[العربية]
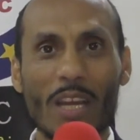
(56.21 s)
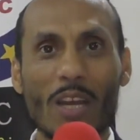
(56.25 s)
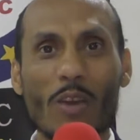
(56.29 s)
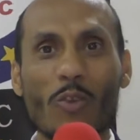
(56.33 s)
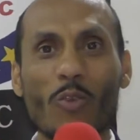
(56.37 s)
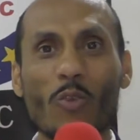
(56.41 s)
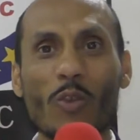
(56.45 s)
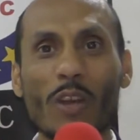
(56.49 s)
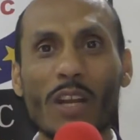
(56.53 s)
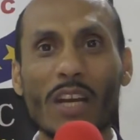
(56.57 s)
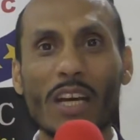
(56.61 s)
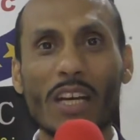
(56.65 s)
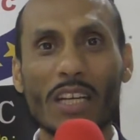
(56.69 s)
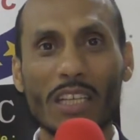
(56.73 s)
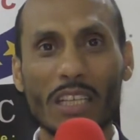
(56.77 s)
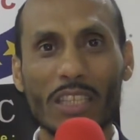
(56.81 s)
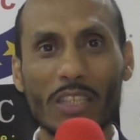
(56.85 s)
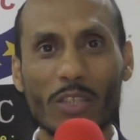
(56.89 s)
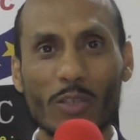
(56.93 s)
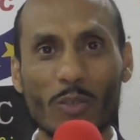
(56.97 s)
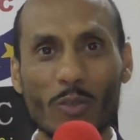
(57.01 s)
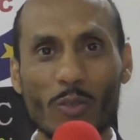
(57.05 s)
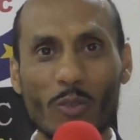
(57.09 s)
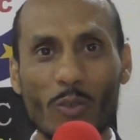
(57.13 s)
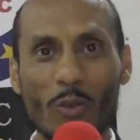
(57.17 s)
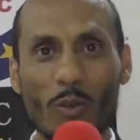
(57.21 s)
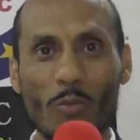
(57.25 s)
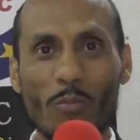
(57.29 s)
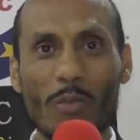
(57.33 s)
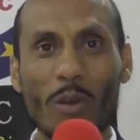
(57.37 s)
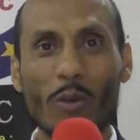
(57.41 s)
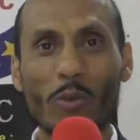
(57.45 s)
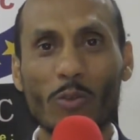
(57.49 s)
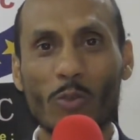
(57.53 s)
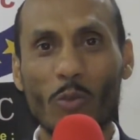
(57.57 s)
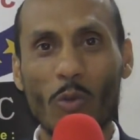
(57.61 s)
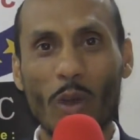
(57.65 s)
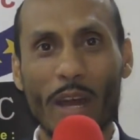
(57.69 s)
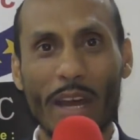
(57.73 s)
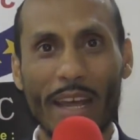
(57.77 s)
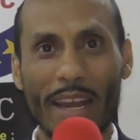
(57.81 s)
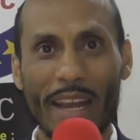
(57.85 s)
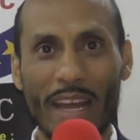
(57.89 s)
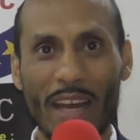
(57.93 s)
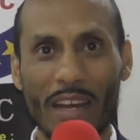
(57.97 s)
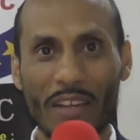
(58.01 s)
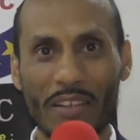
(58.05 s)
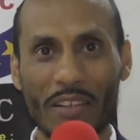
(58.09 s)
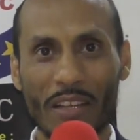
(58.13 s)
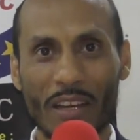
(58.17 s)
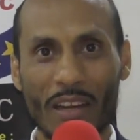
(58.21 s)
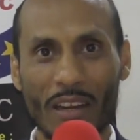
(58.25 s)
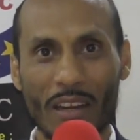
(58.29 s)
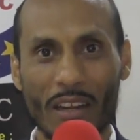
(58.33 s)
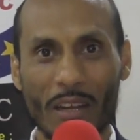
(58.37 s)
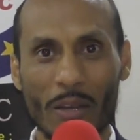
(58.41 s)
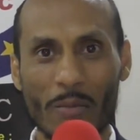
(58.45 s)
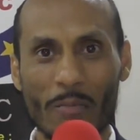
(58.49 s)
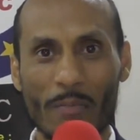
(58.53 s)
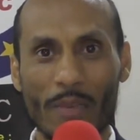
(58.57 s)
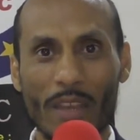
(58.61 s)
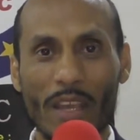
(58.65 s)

نناقش موضوع الحضارة